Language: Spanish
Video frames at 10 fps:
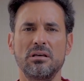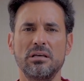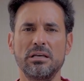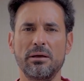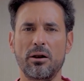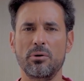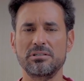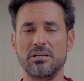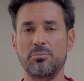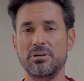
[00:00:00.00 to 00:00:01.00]
Y verlo
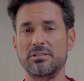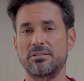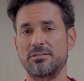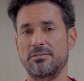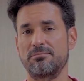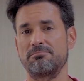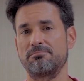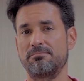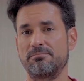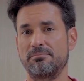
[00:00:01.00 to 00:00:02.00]
así, pues,
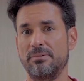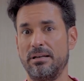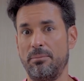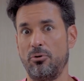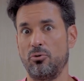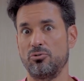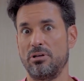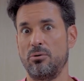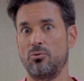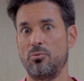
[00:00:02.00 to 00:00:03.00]
le produce
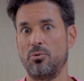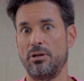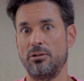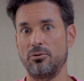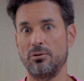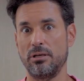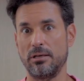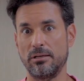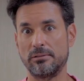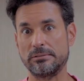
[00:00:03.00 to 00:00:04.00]
a uno un poquito
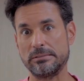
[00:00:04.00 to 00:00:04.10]
de,